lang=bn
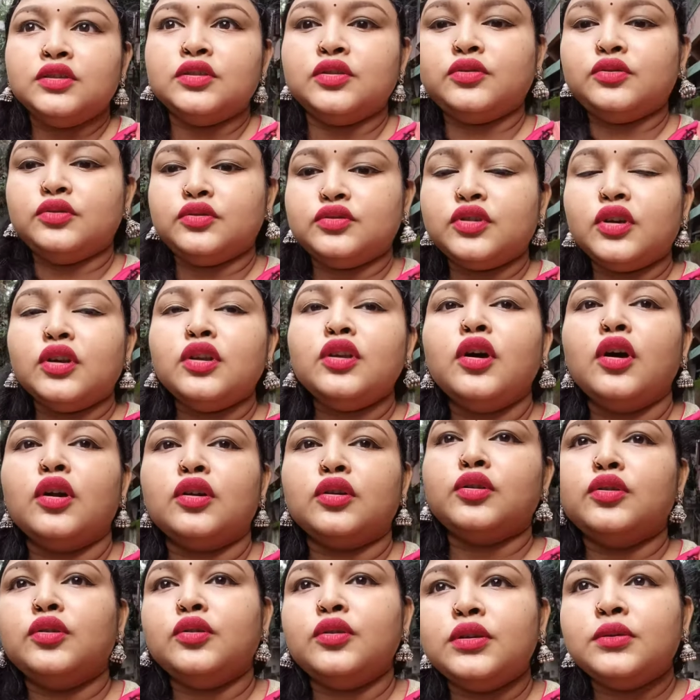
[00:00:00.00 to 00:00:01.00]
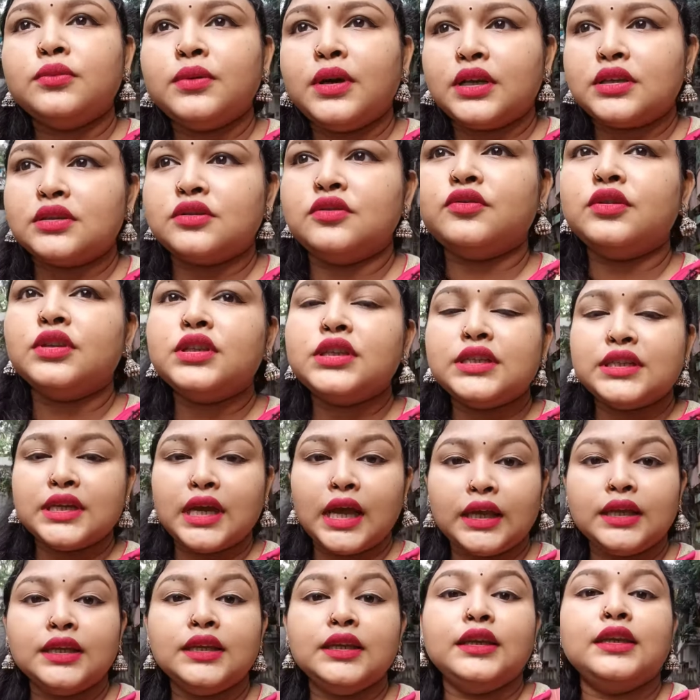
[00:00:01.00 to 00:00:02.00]
তো চলো অটো ধরি বাস ধরি
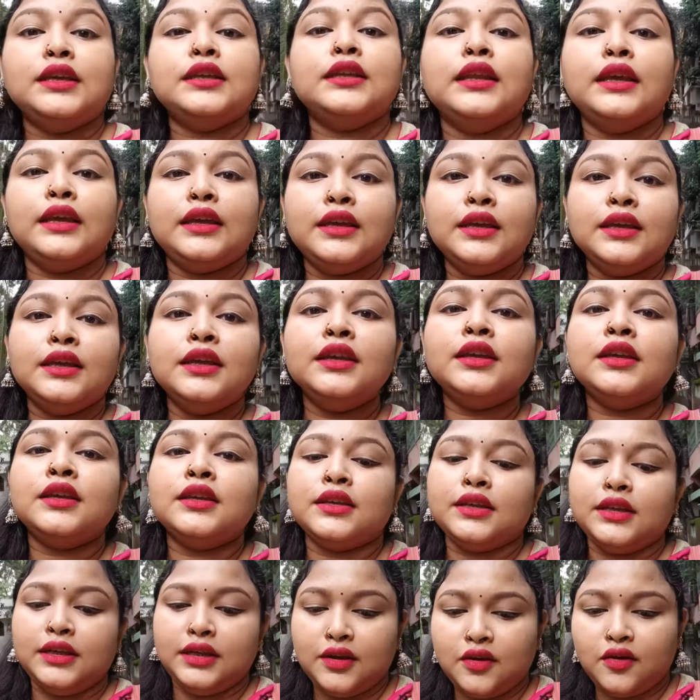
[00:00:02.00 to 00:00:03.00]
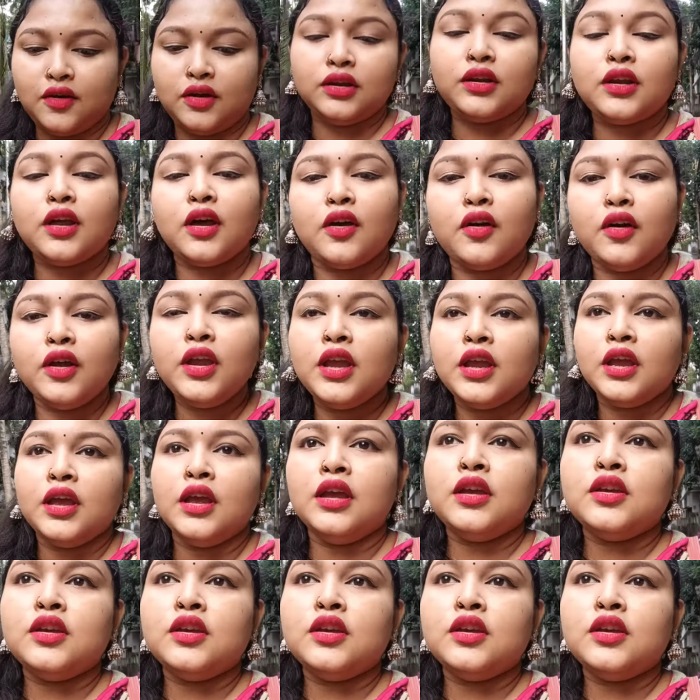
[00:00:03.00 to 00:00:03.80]
যাই গিয়ে দেখি কি হয় না হয়